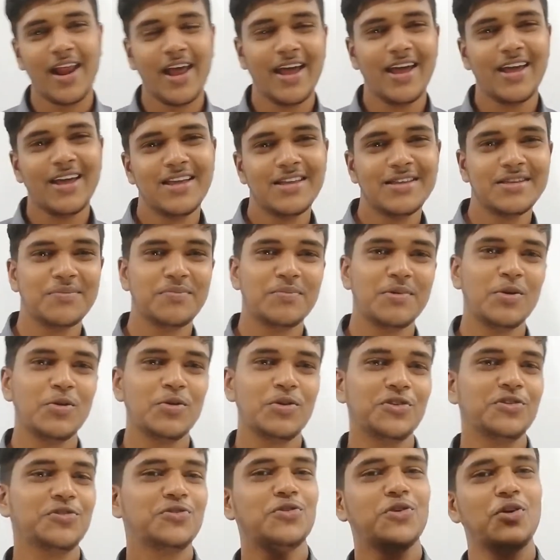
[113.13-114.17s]
এই যে
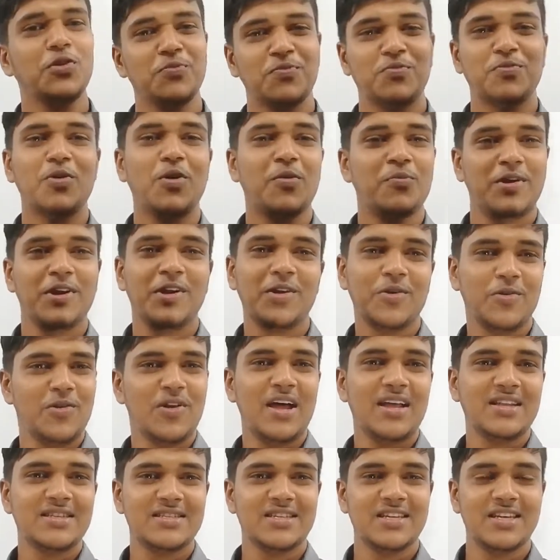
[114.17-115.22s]
বিউটি সোপ কোম্পানিগুলো
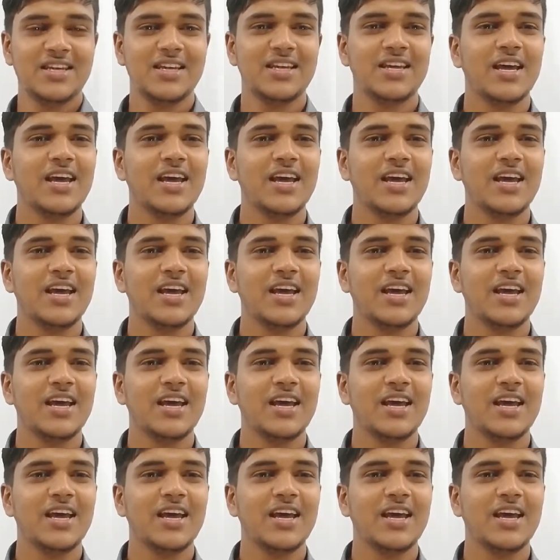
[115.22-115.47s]
আছে